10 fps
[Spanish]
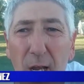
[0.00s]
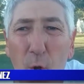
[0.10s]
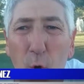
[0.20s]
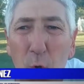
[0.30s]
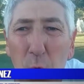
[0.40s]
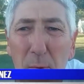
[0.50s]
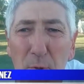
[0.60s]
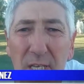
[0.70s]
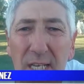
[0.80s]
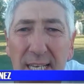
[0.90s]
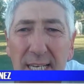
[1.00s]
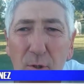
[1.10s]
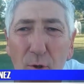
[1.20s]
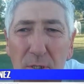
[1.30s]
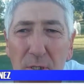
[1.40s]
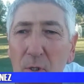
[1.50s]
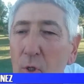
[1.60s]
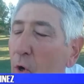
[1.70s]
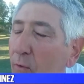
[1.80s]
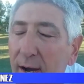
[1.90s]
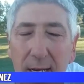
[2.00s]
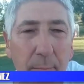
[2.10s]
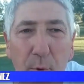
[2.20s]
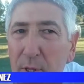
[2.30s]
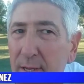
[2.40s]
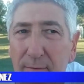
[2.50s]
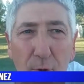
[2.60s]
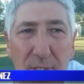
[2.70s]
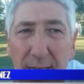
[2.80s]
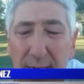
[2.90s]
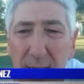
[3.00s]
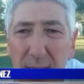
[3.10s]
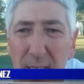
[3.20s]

Los nuevos inscritos no van a poder votar,